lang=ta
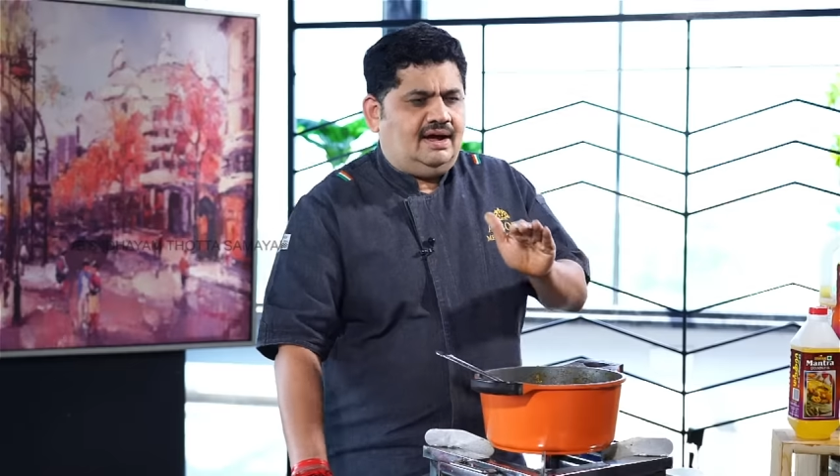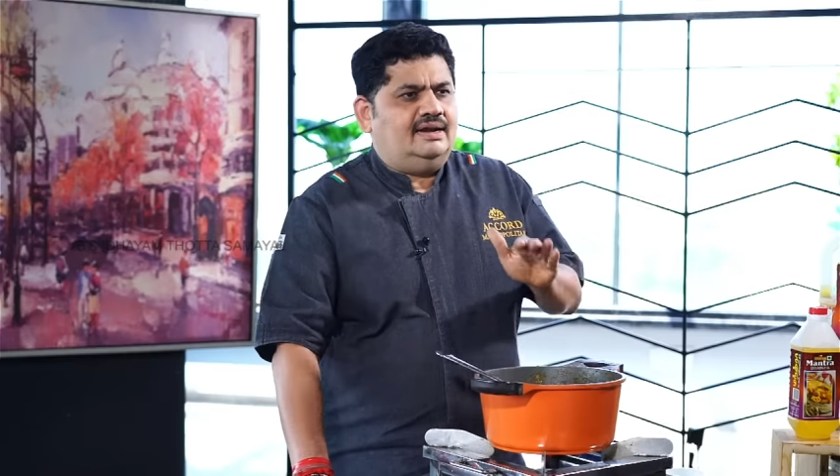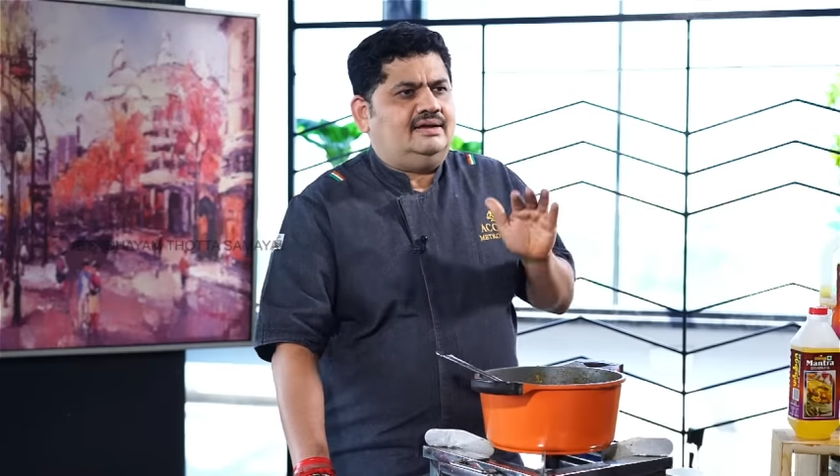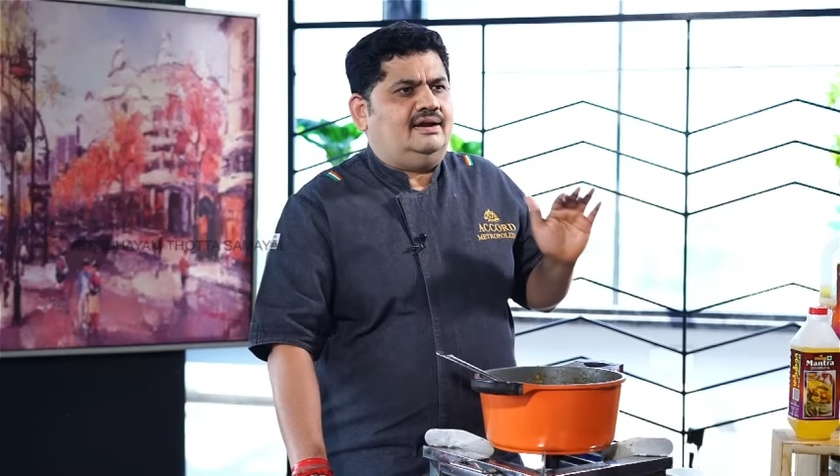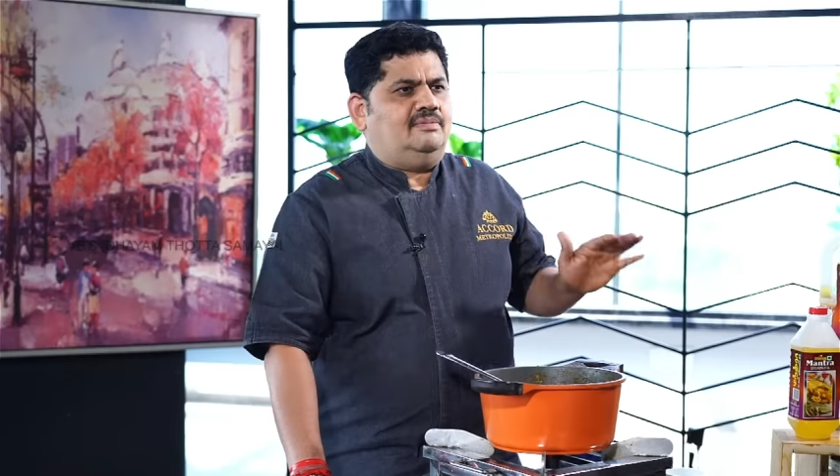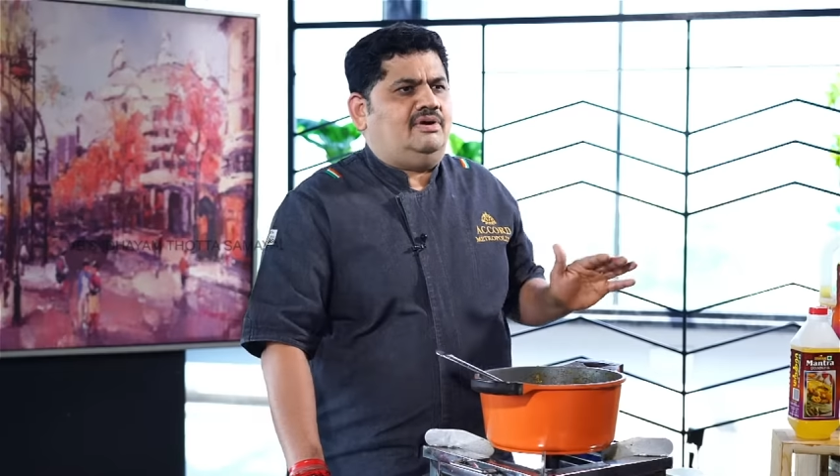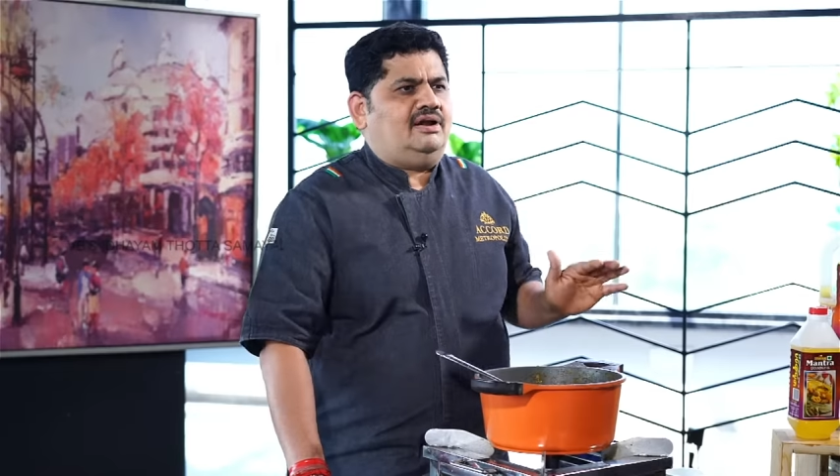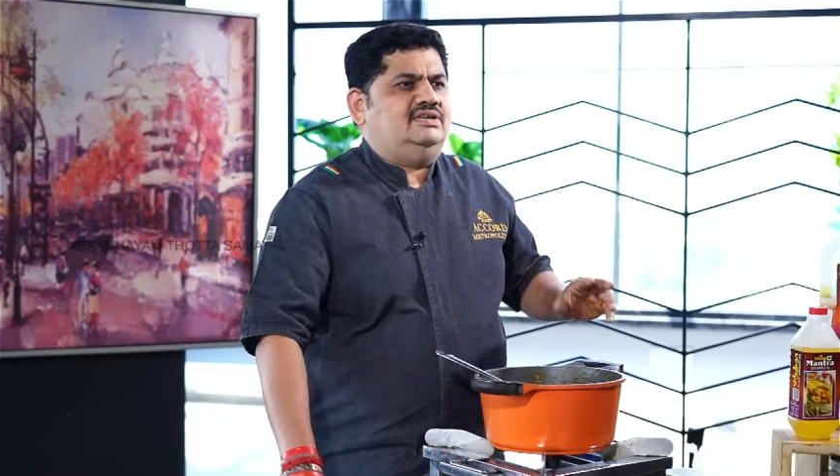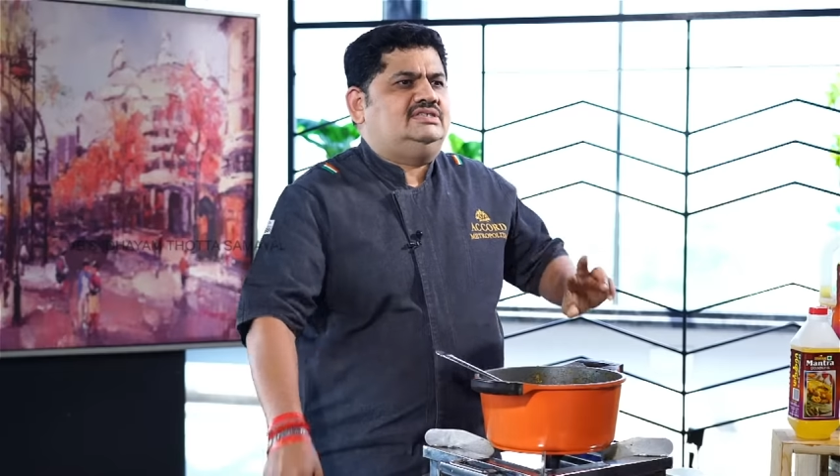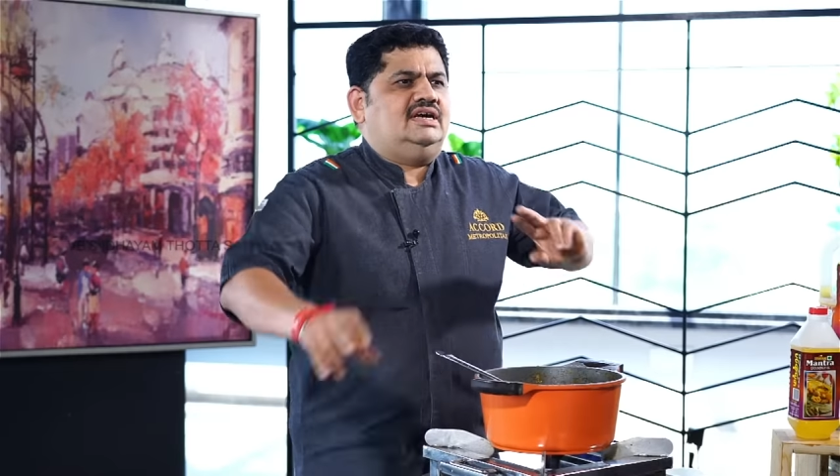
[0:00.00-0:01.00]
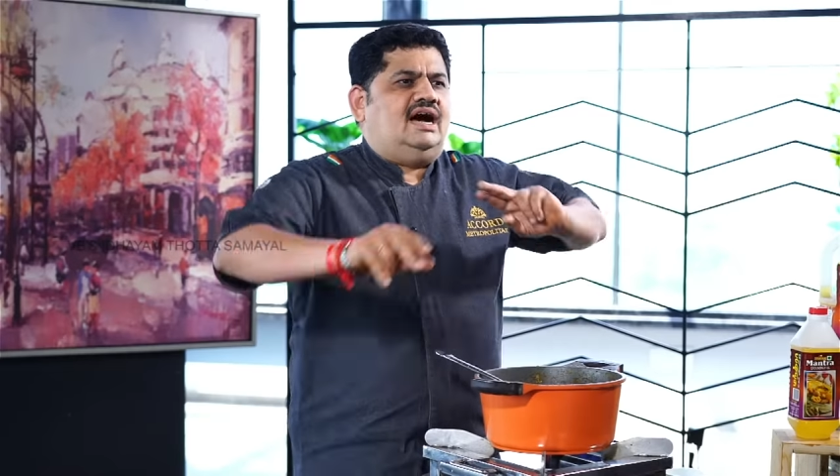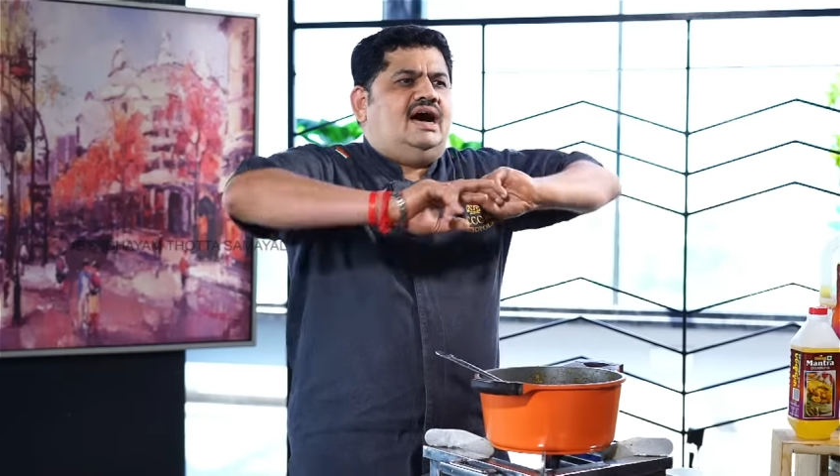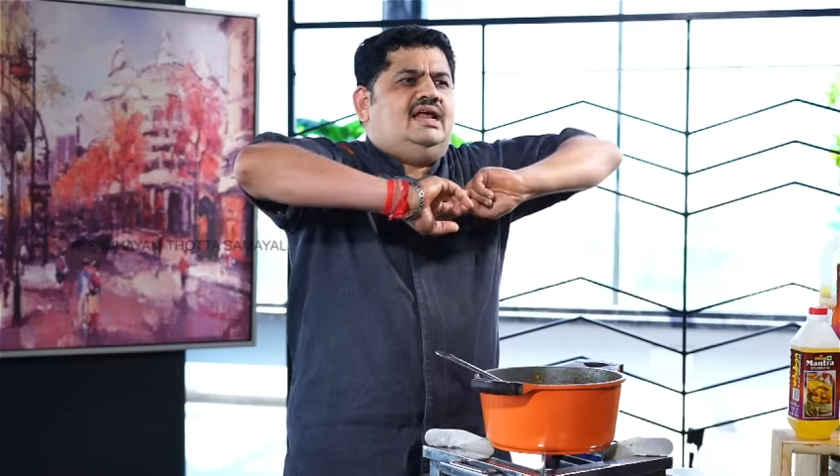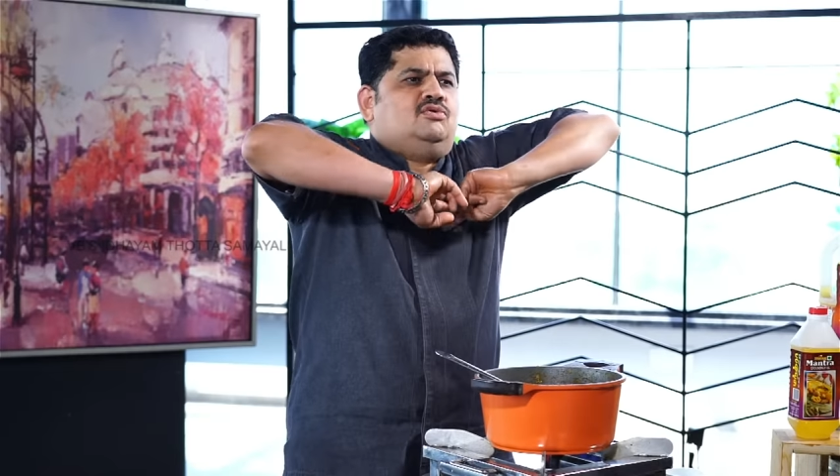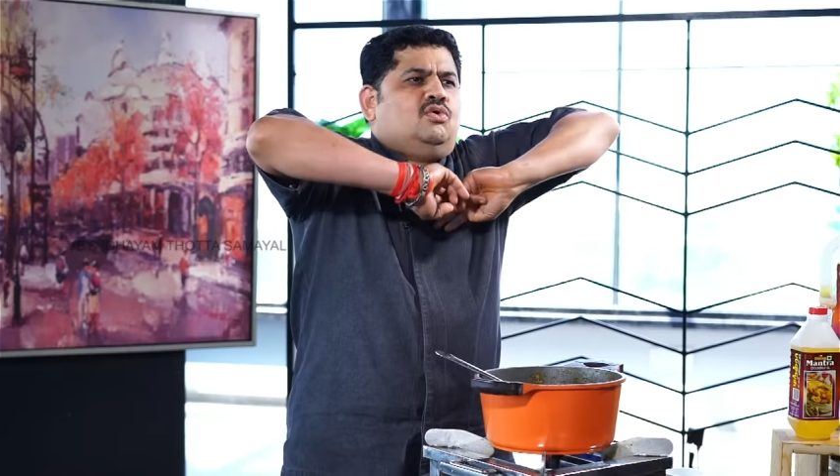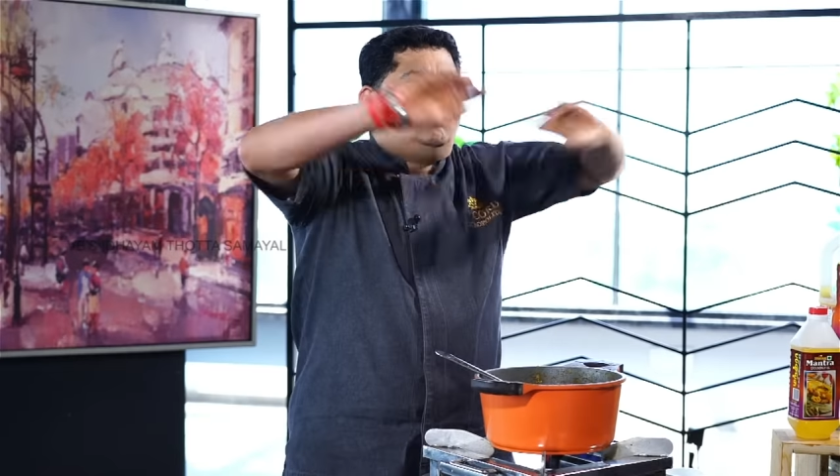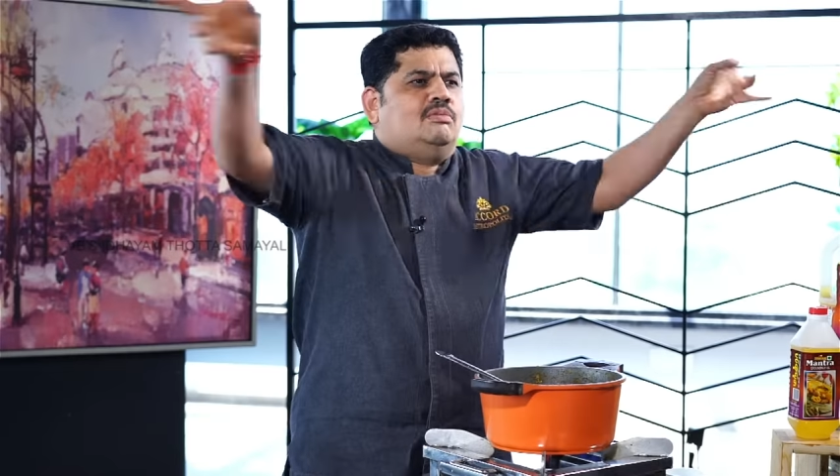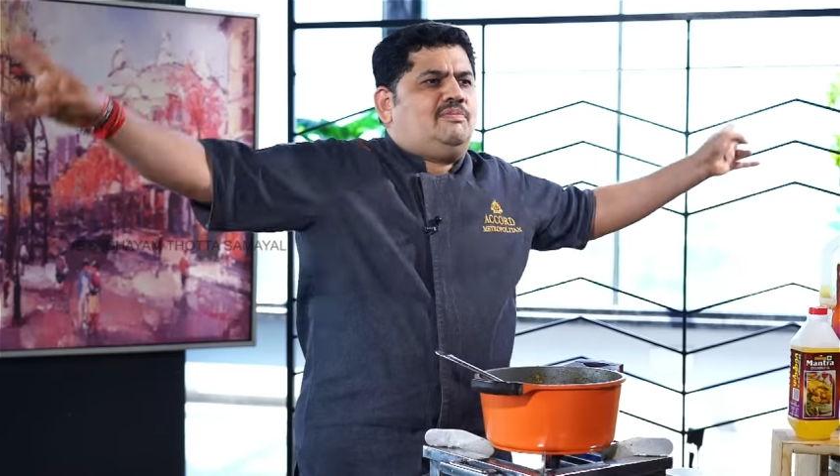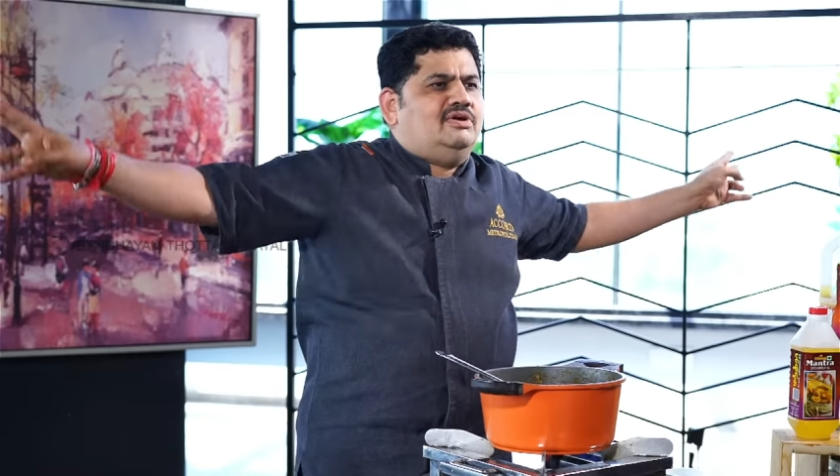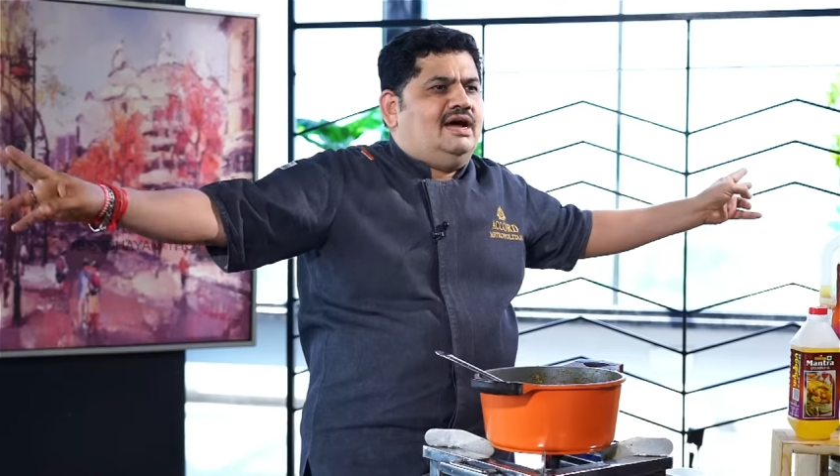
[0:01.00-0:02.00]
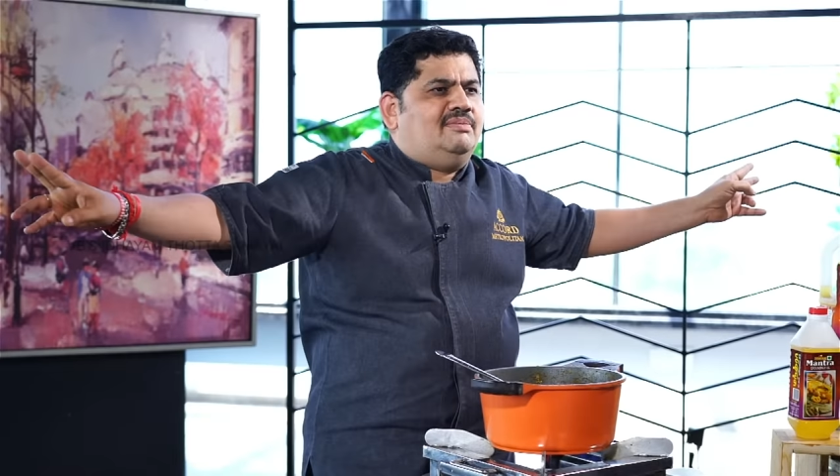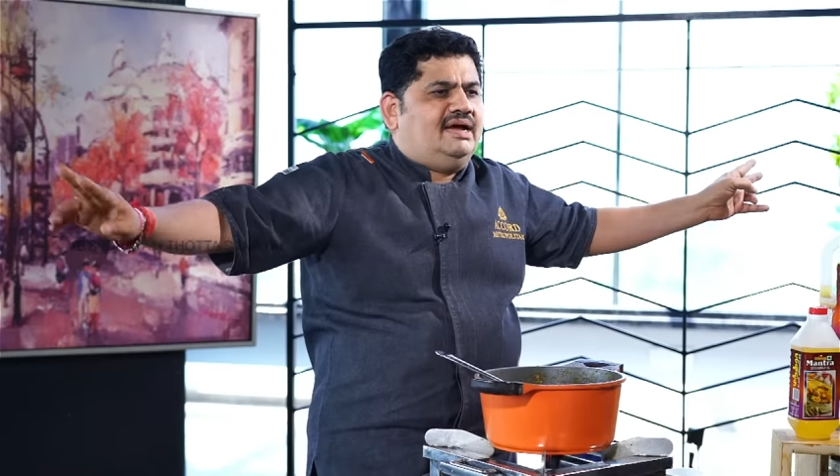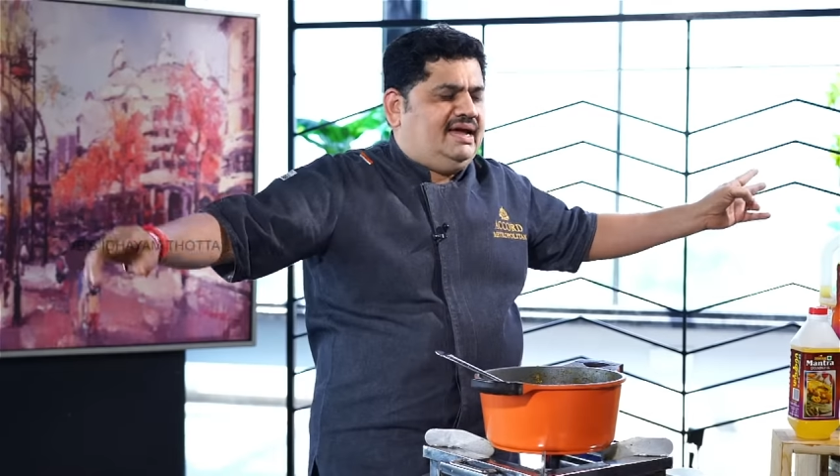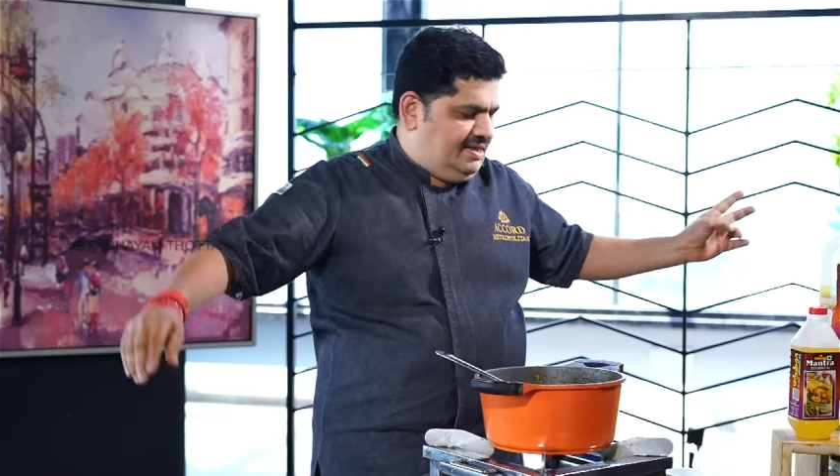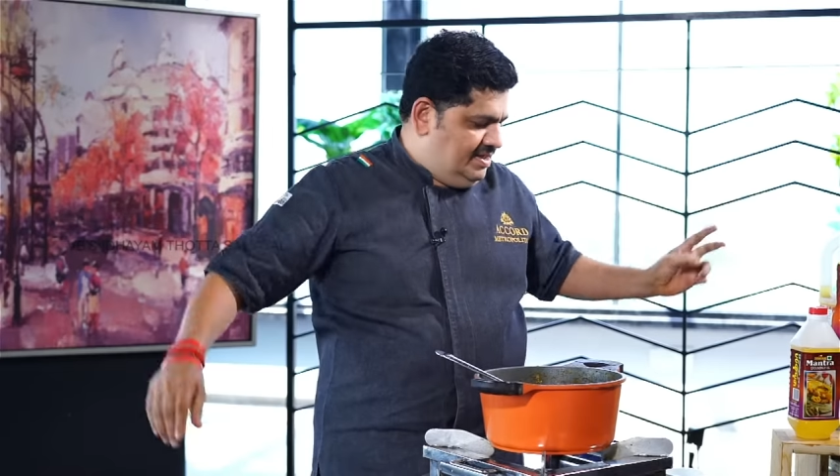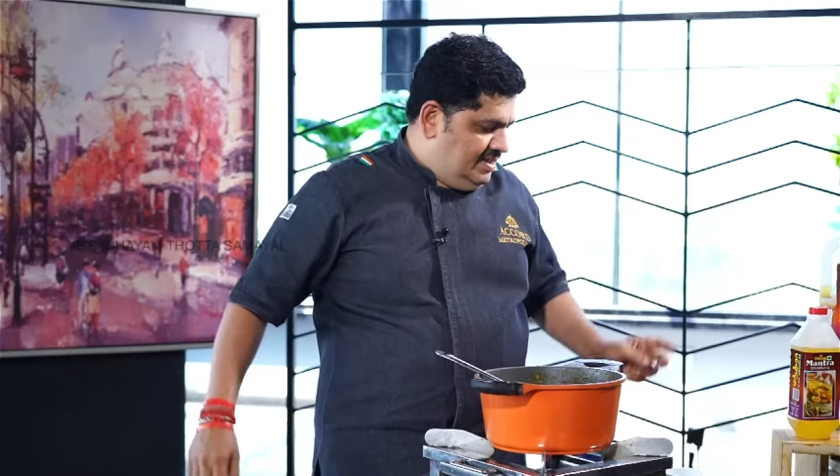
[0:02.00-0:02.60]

ஆளுக்கு ரெண்டு பரோட்டா வச்சு ஆளுக்கு ஒரு ரூமில் போய் சாப்பிடுங்க